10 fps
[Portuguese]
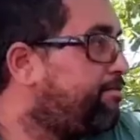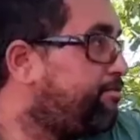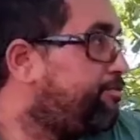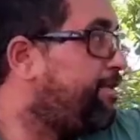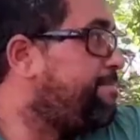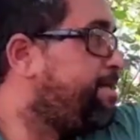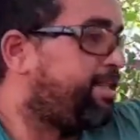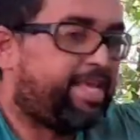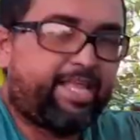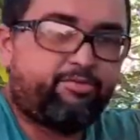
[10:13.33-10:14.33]
o vermelho
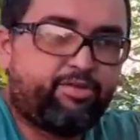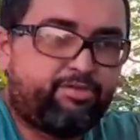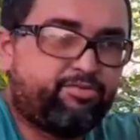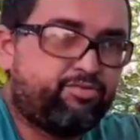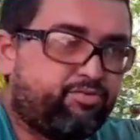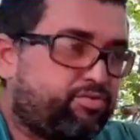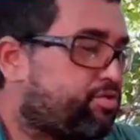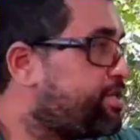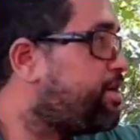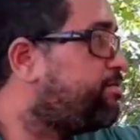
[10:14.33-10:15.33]
que é do,
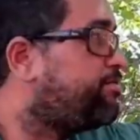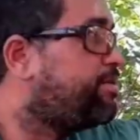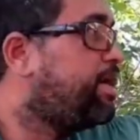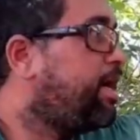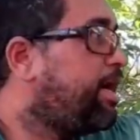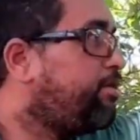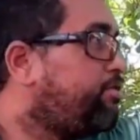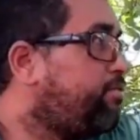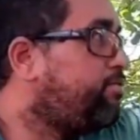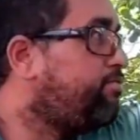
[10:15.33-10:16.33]
do eu
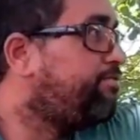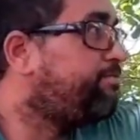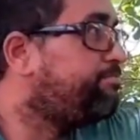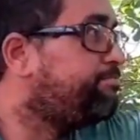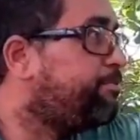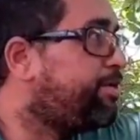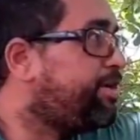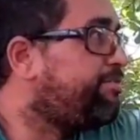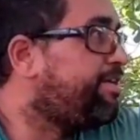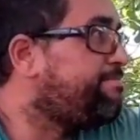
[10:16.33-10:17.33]
dou um, um
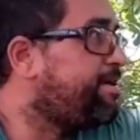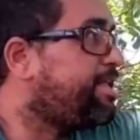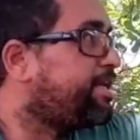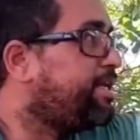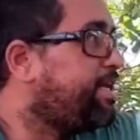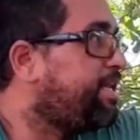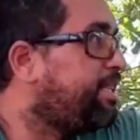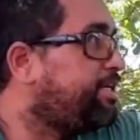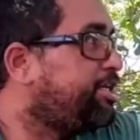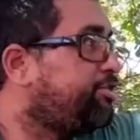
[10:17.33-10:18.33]
pouquinho de vermelho aqui,
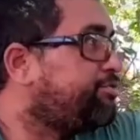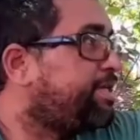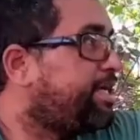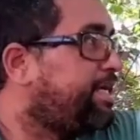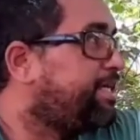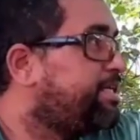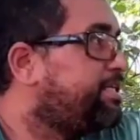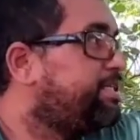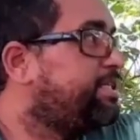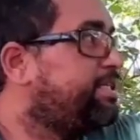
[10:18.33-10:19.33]
lixo, né?
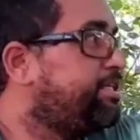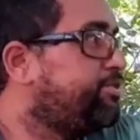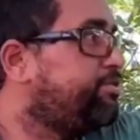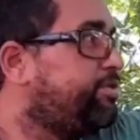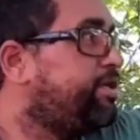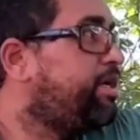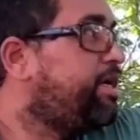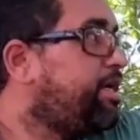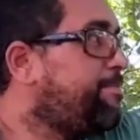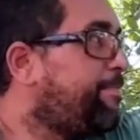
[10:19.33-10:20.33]
Lixo.
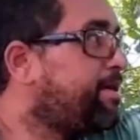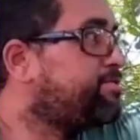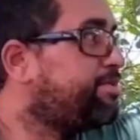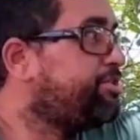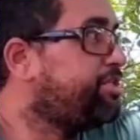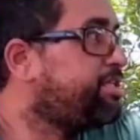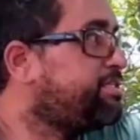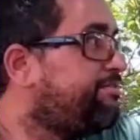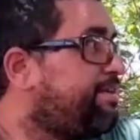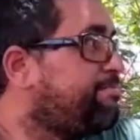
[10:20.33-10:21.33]
Faço uma
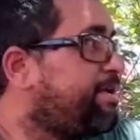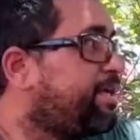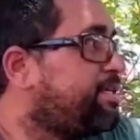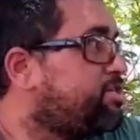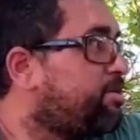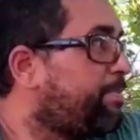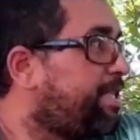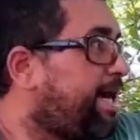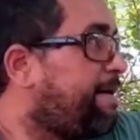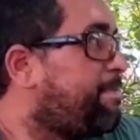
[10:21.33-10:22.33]
tintazinha vermelha aqui só para dar
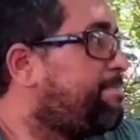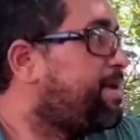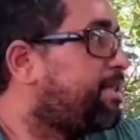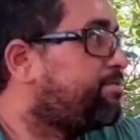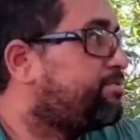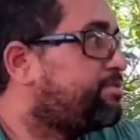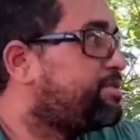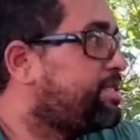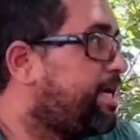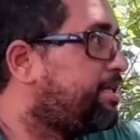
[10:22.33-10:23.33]
acabamento,
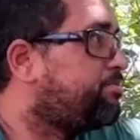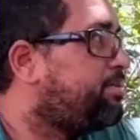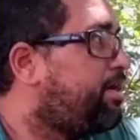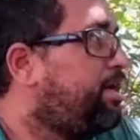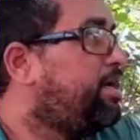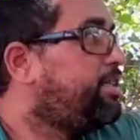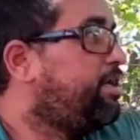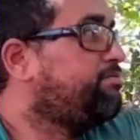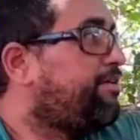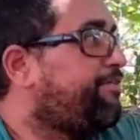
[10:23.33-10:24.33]
certo?
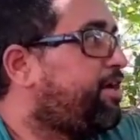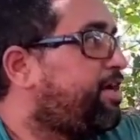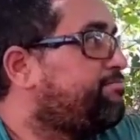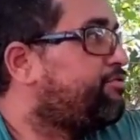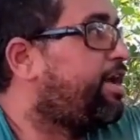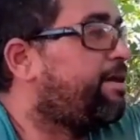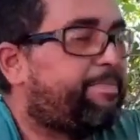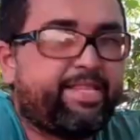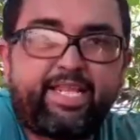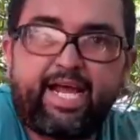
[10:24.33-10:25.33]
Não está ficando buraco
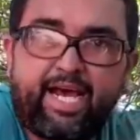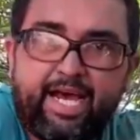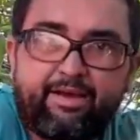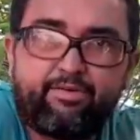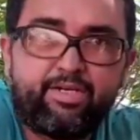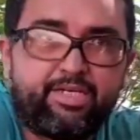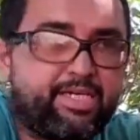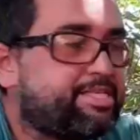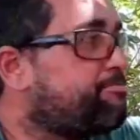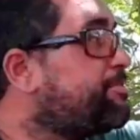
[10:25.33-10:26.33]
para entrar água,
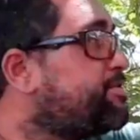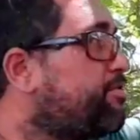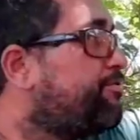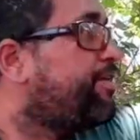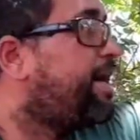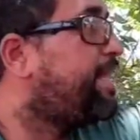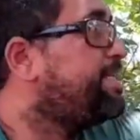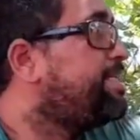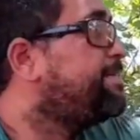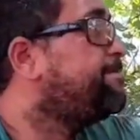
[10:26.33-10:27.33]
antes que o pessoal fale.